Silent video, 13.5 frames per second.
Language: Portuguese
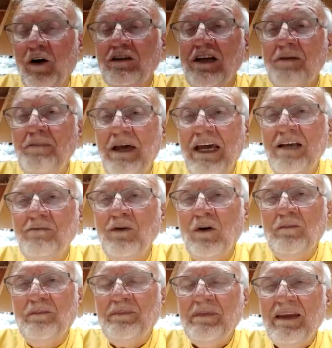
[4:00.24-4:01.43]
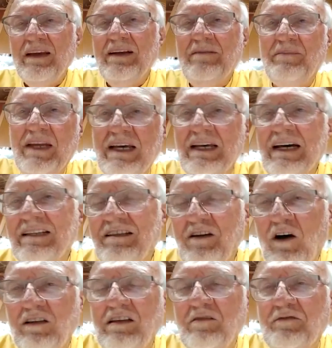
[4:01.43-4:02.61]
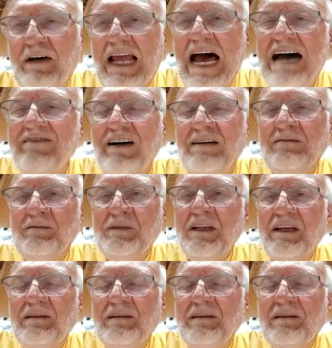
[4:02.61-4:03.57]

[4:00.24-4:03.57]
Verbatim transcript: ontem mesmo, é, anteontem falava